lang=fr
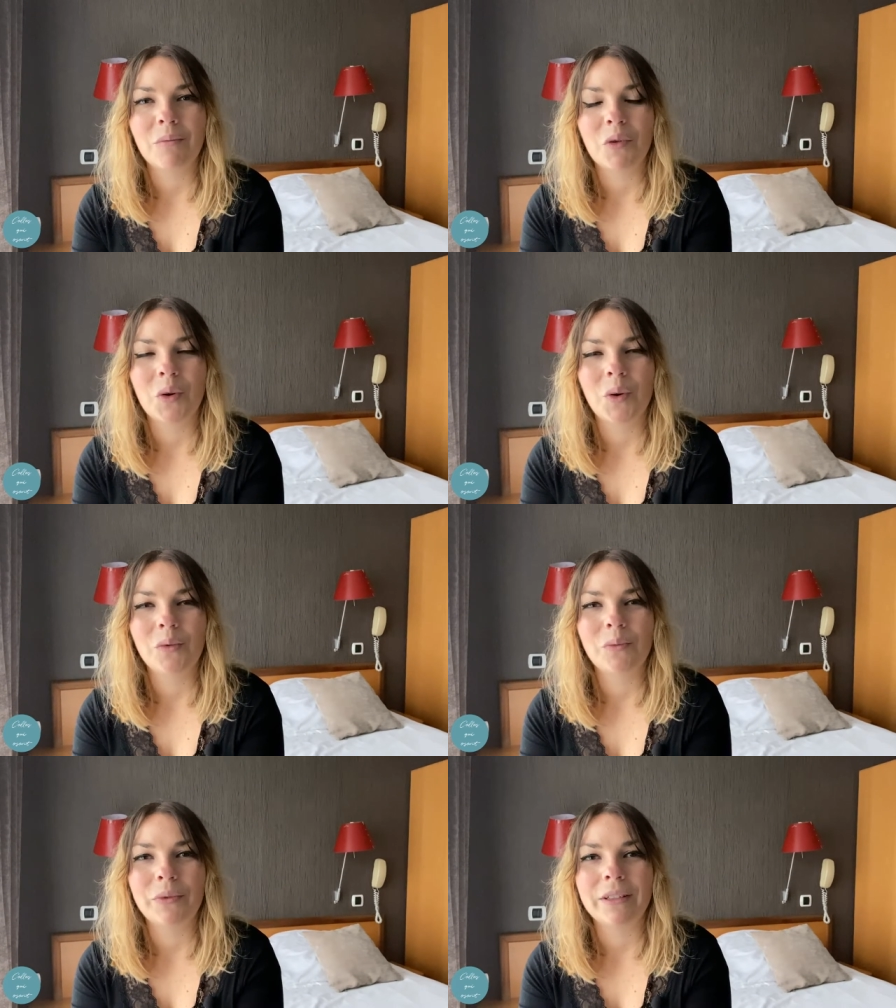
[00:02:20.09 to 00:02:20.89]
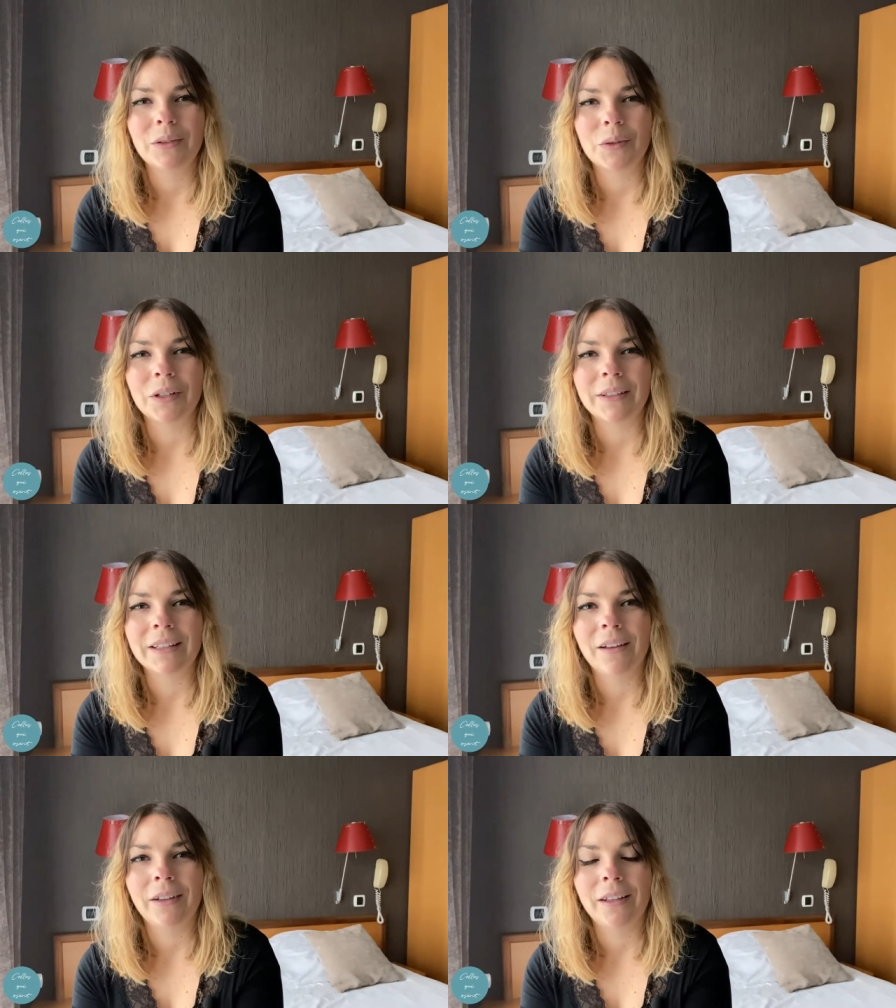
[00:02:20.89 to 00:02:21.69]
pour que vous puissiez
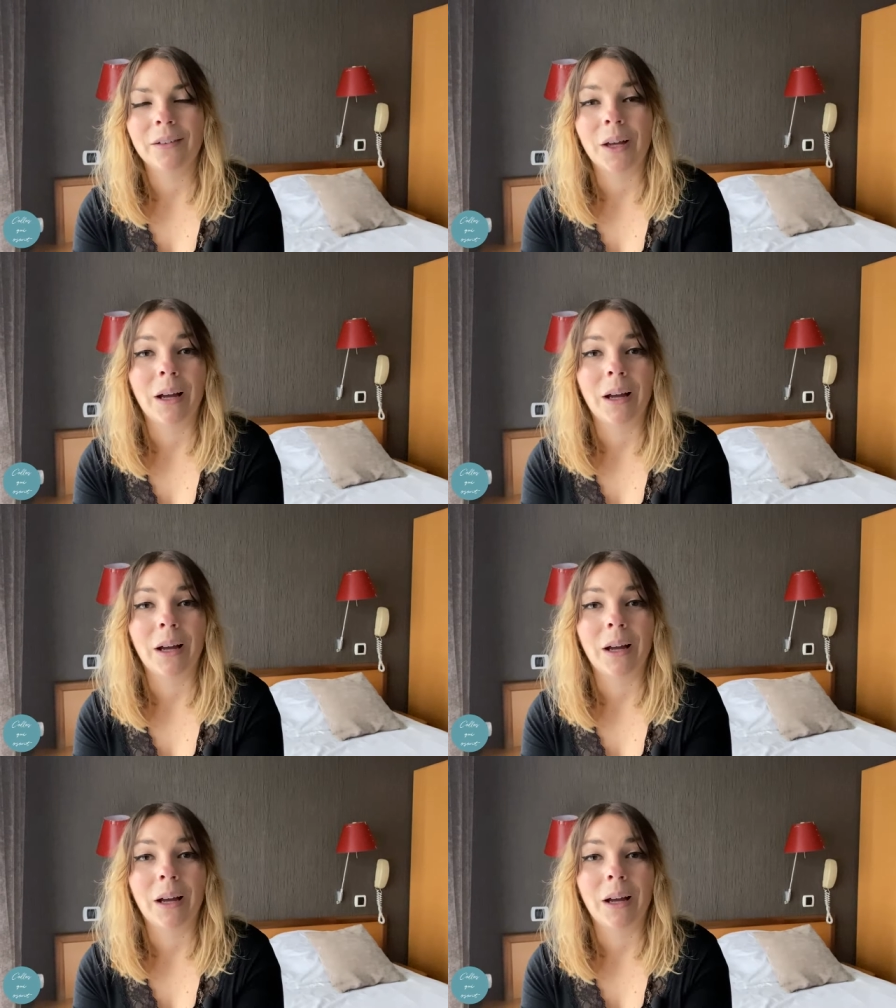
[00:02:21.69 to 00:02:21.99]
ressortir avec euh,